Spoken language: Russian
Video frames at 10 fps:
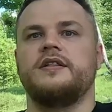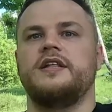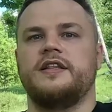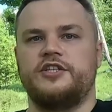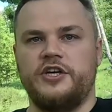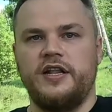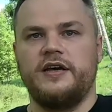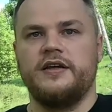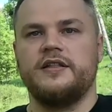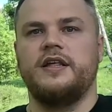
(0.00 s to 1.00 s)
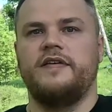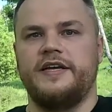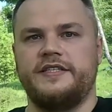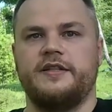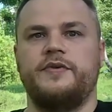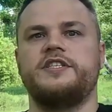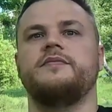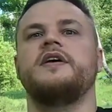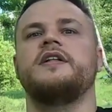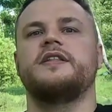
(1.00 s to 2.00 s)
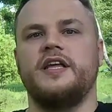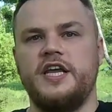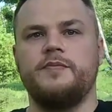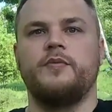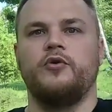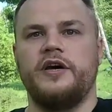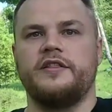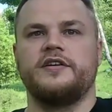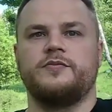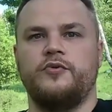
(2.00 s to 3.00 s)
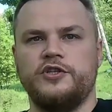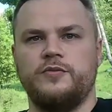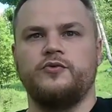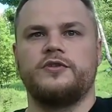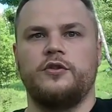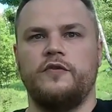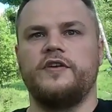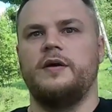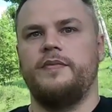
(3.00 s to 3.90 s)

Для начала давайте отметим три популярных способа установки